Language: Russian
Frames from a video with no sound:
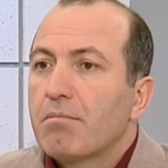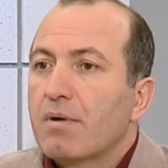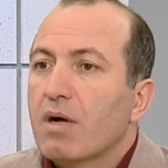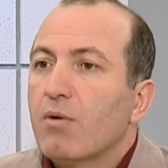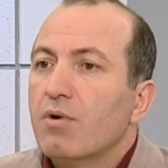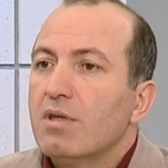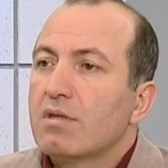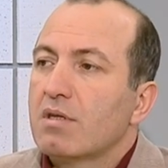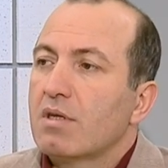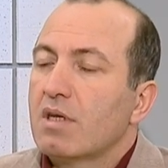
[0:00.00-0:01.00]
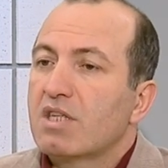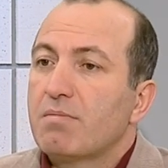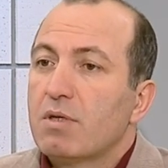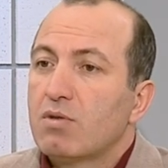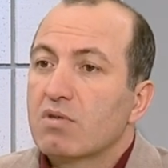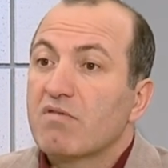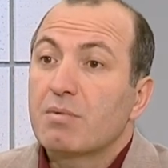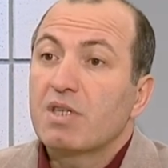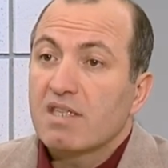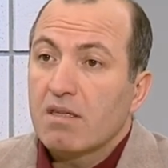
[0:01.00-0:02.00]
проходит экспертизу в
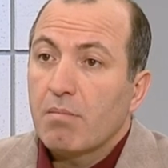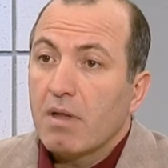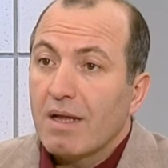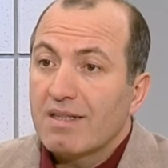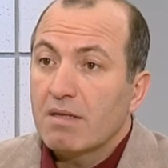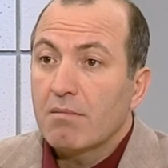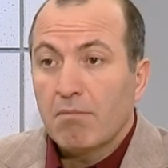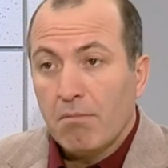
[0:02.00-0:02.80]
общественной палате.